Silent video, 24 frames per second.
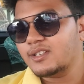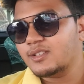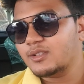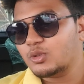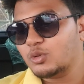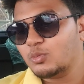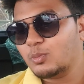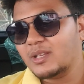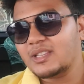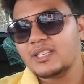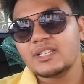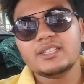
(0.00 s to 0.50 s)
तो
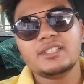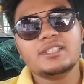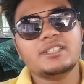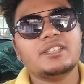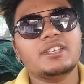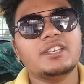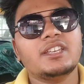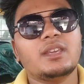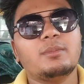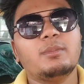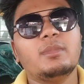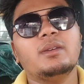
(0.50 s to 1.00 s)
बता देते
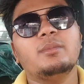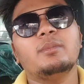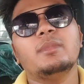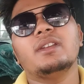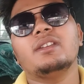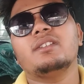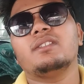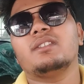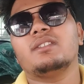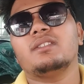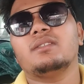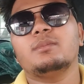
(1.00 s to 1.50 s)
हैं कि भी मेरे
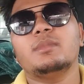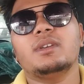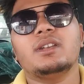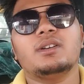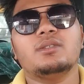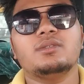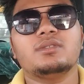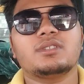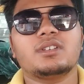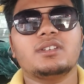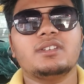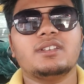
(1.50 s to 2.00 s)
मेरा
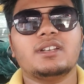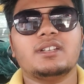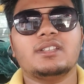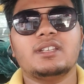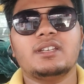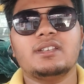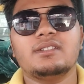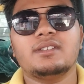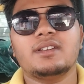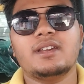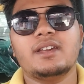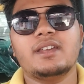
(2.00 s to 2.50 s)
उसके साथ
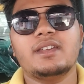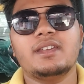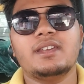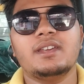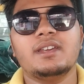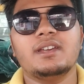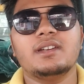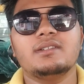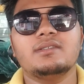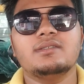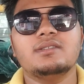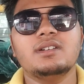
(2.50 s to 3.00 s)
ऐसा है ये
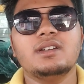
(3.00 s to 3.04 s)
है